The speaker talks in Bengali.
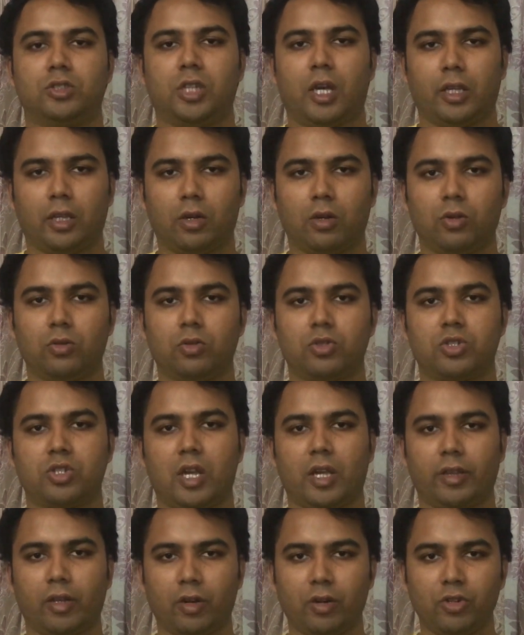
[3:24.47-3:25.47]
সাধারণত
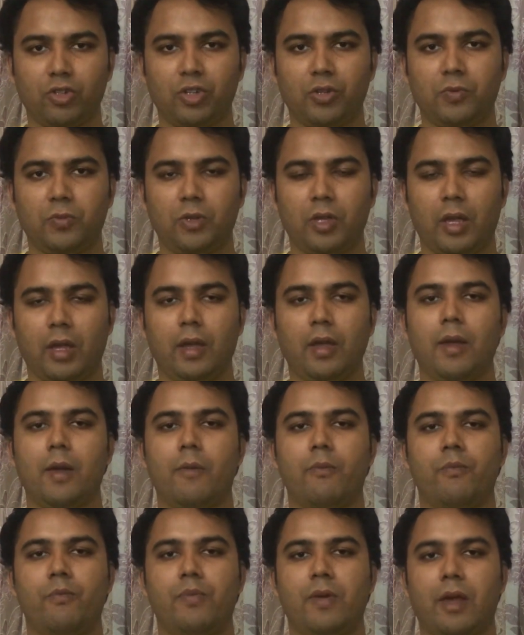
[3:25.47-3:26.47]
সাধারণ টিউব দিয়ে
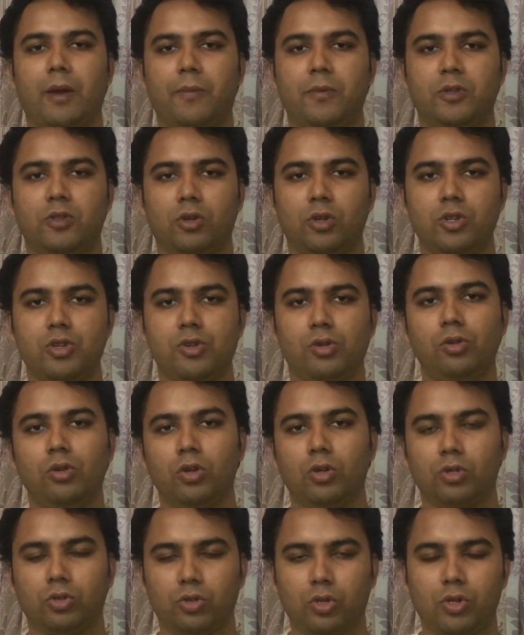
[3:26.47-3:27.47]
পিআরপি সলিউশন
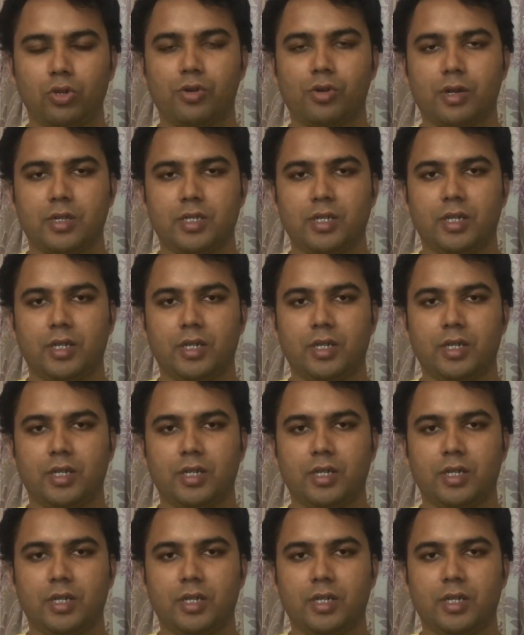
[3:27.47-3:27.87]
তৈরি করা